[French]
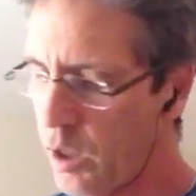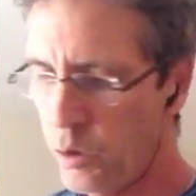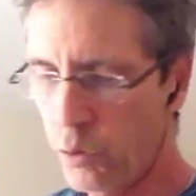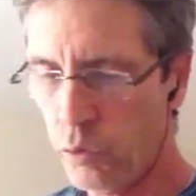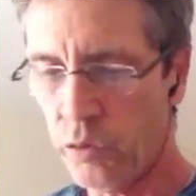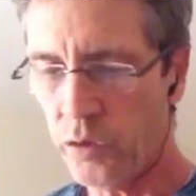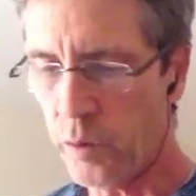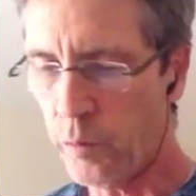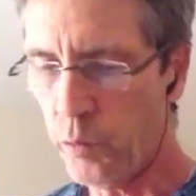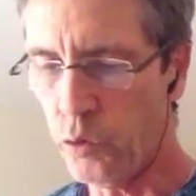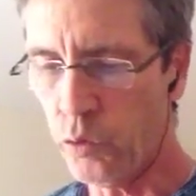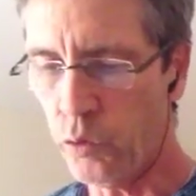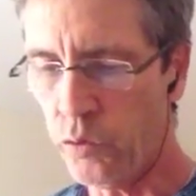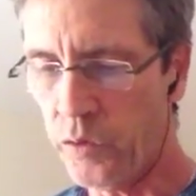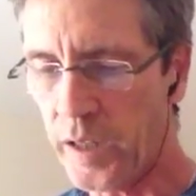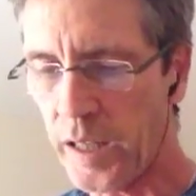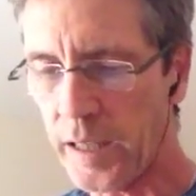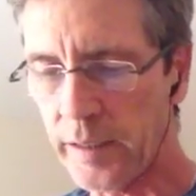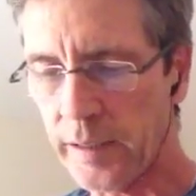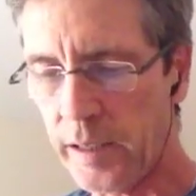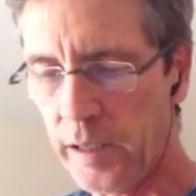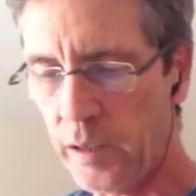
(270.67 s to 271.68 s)
Nous sommes tous
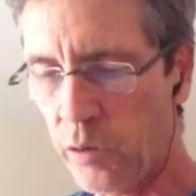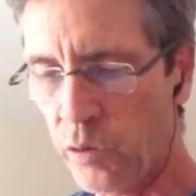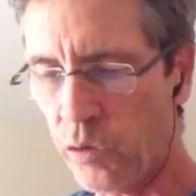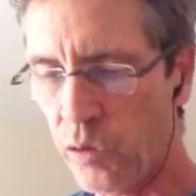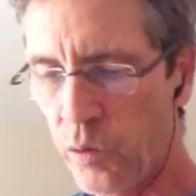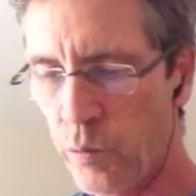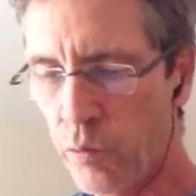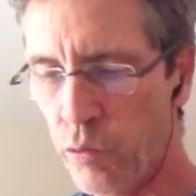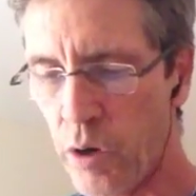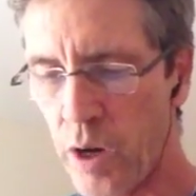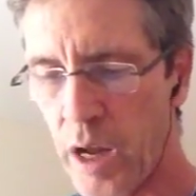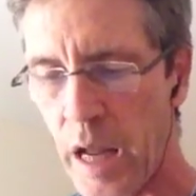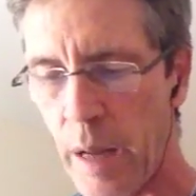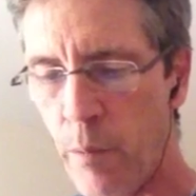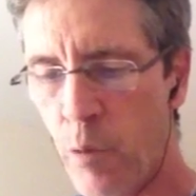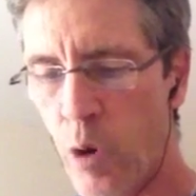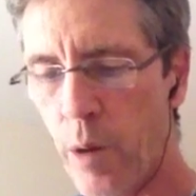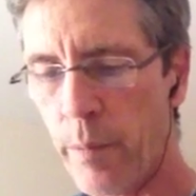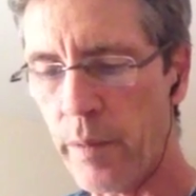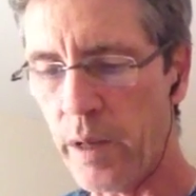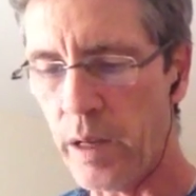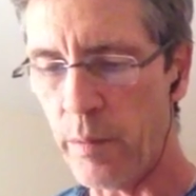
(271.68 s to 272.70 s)
d'Athènes en ce point, et
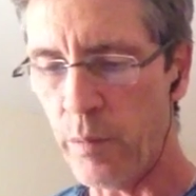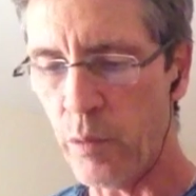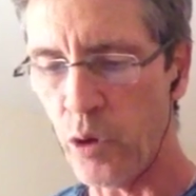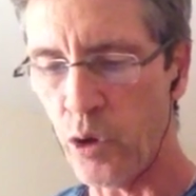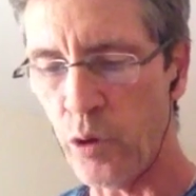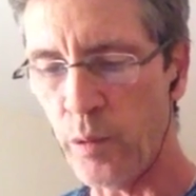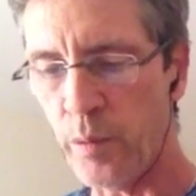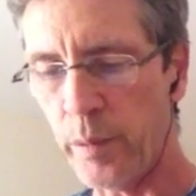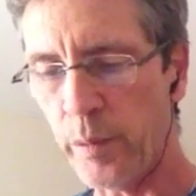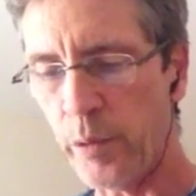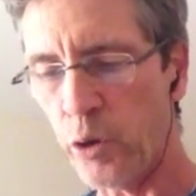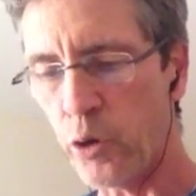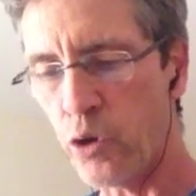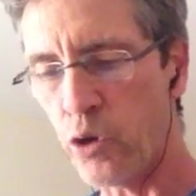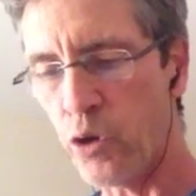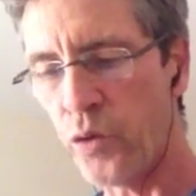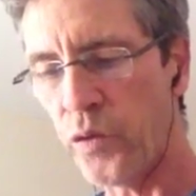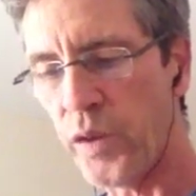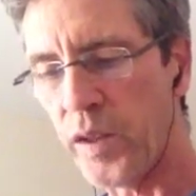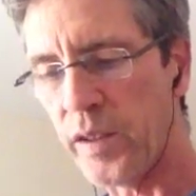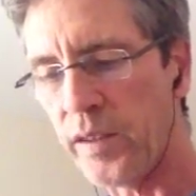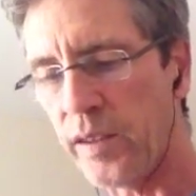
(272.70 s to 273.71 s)
moi-même, au moment que
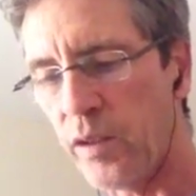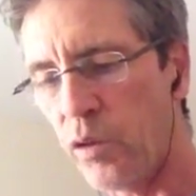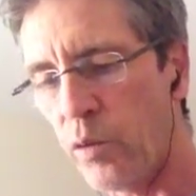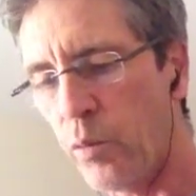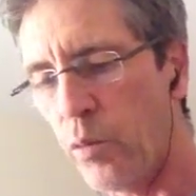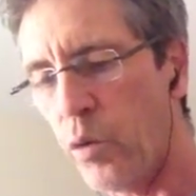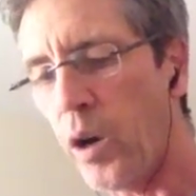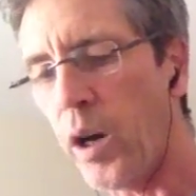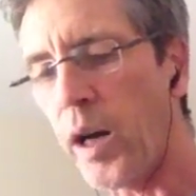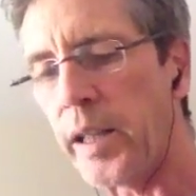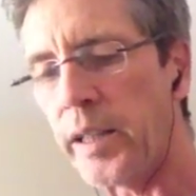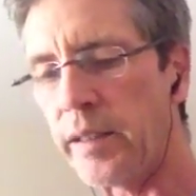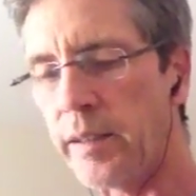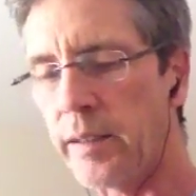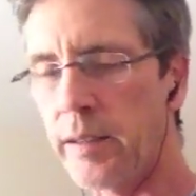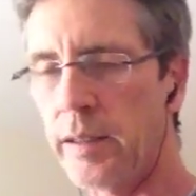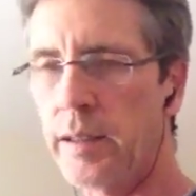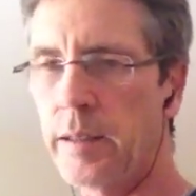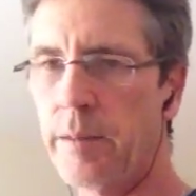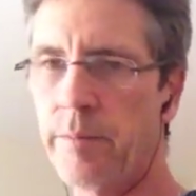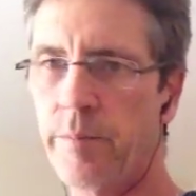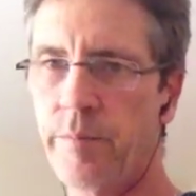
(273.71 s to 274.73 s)
je fais cette
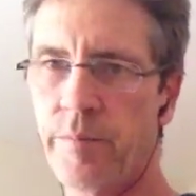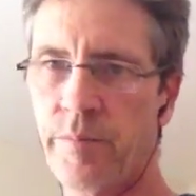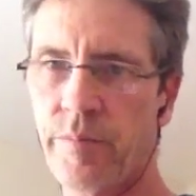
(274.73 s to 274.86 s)
moralité,